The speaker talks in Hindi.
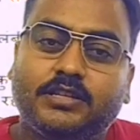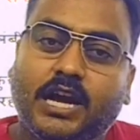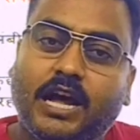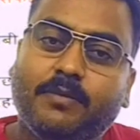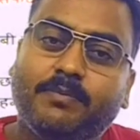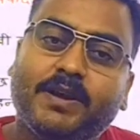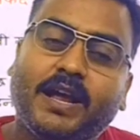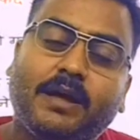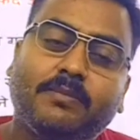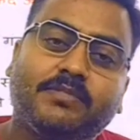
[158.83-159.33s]

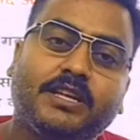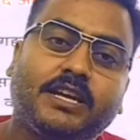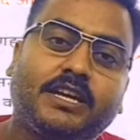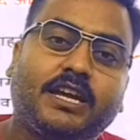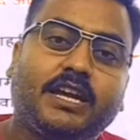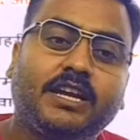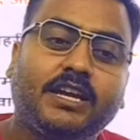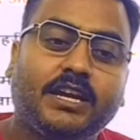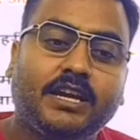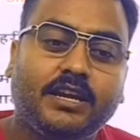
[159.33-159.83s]
जहां पे आप
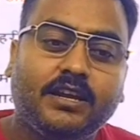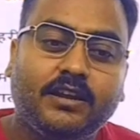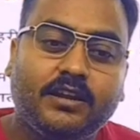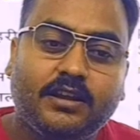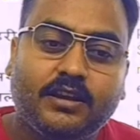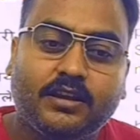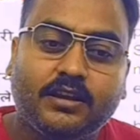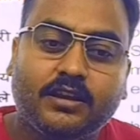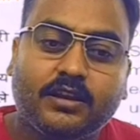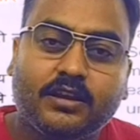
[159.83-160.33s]
देखेंगे
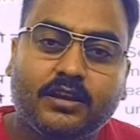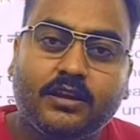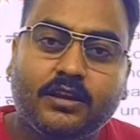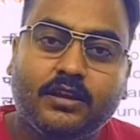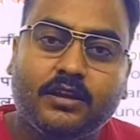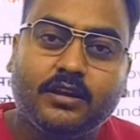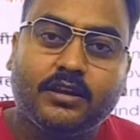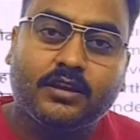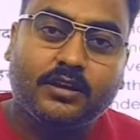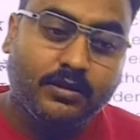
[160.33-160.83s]

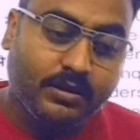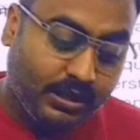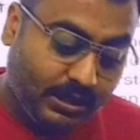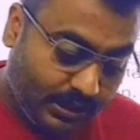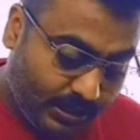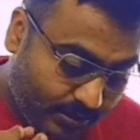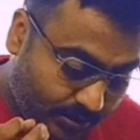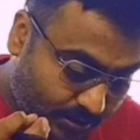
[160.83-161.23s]
कि